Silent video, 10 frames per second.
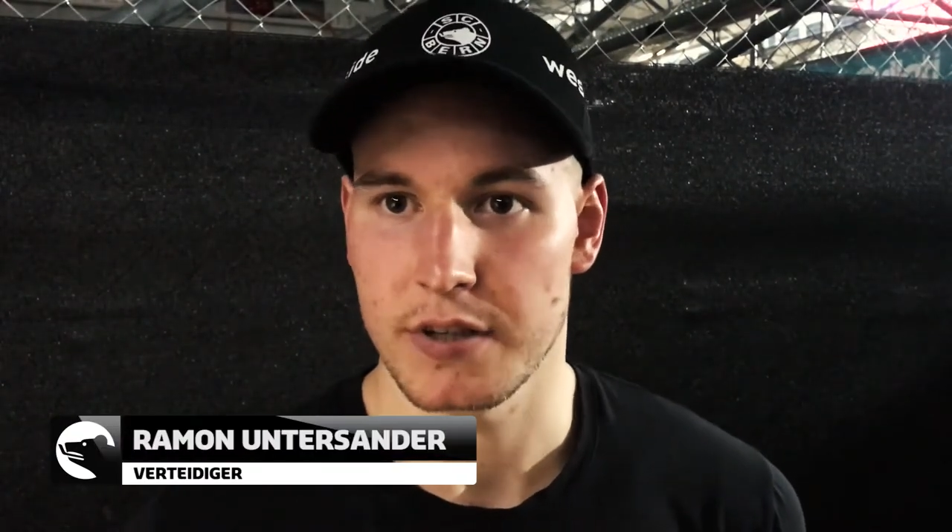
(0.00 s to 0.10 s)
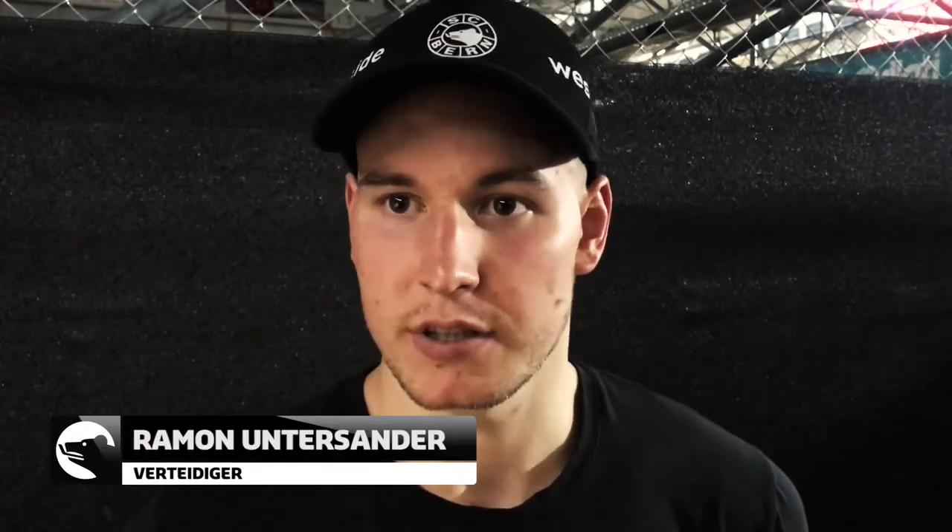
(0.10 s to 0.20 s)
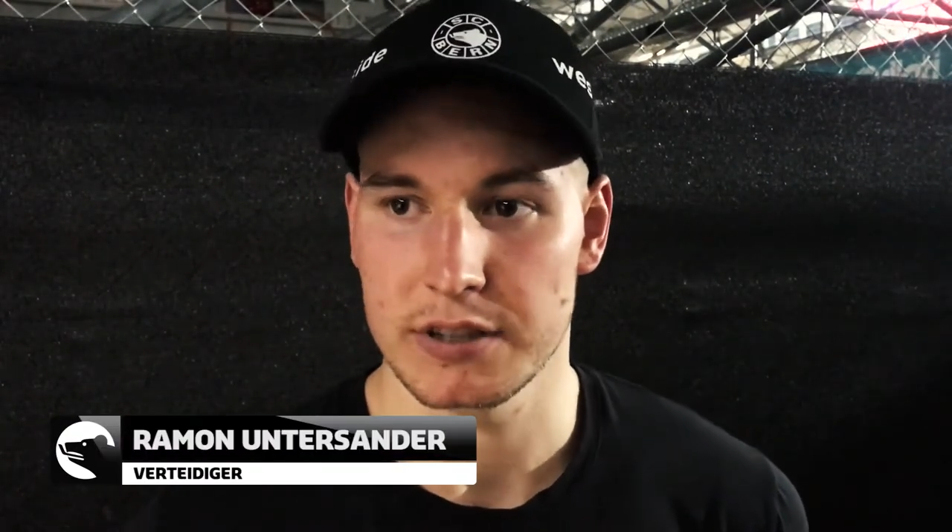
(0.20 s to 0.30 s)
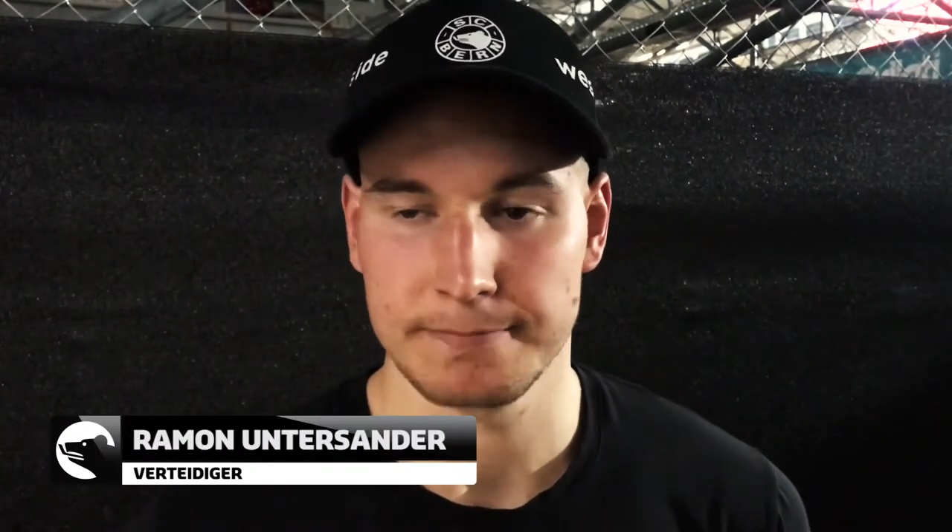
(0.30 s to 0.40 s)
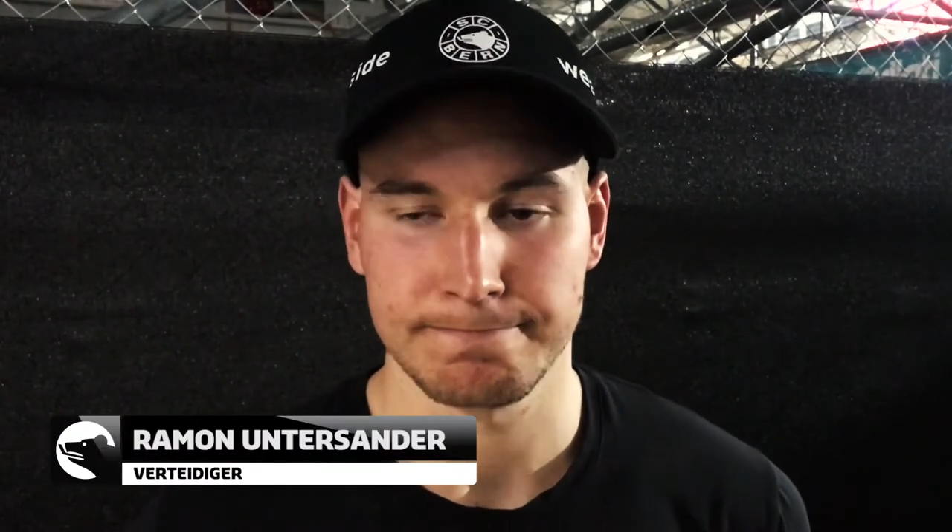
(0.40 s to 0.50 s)

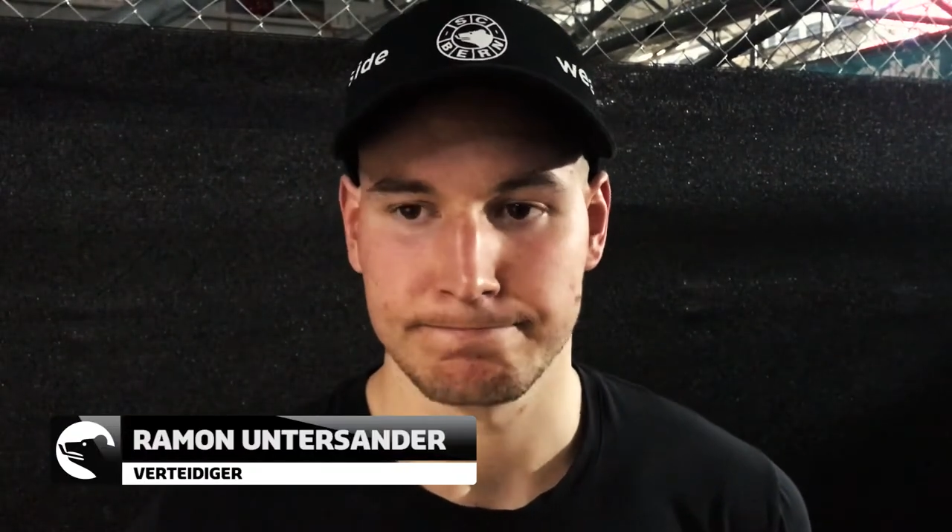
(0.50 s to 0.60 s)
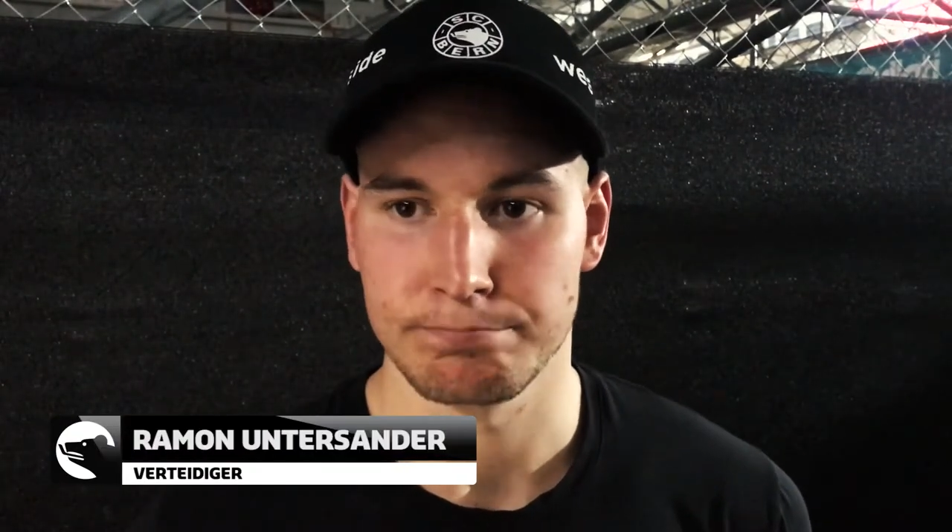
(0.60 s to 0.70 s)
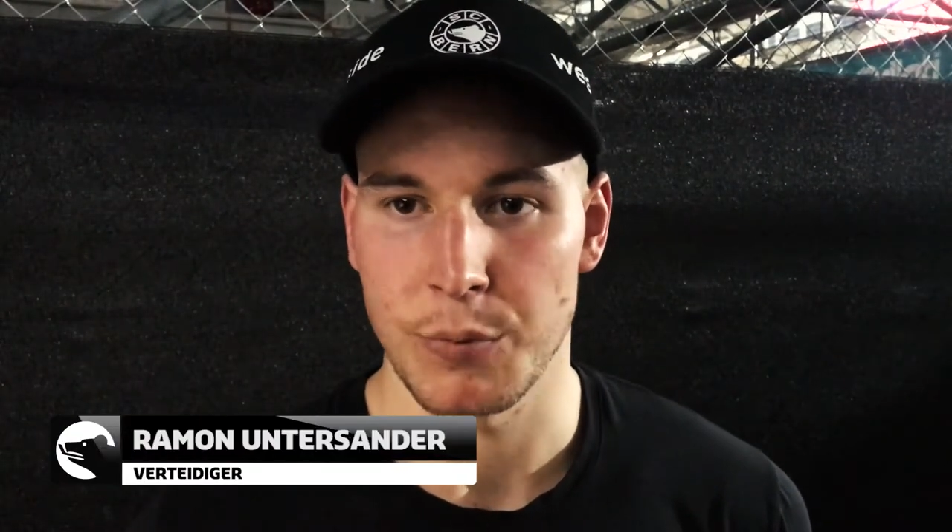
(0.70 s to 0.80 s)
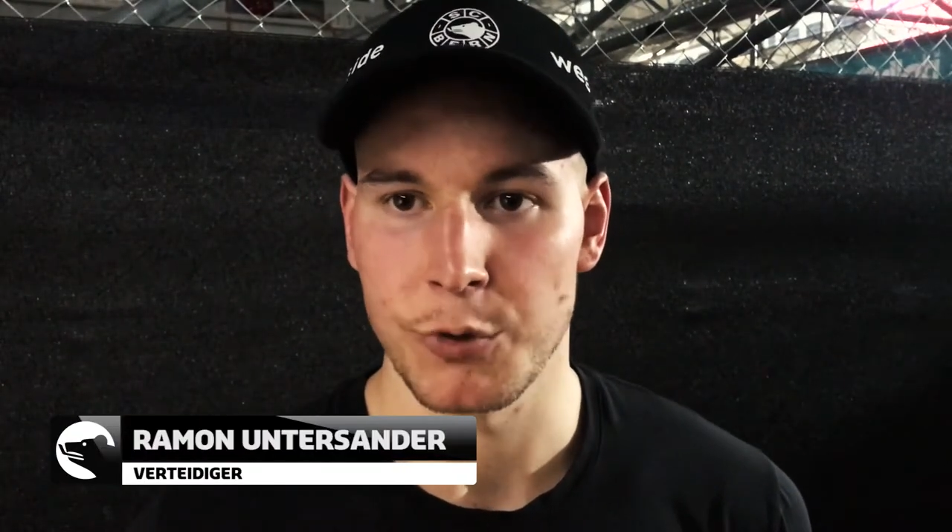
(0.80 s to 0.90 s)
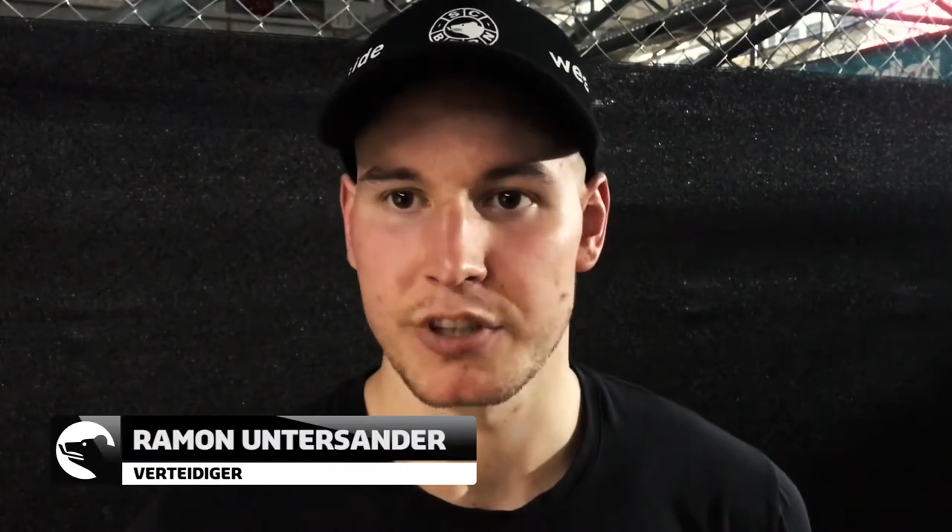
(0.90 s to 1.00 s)
Ähm, wir müssen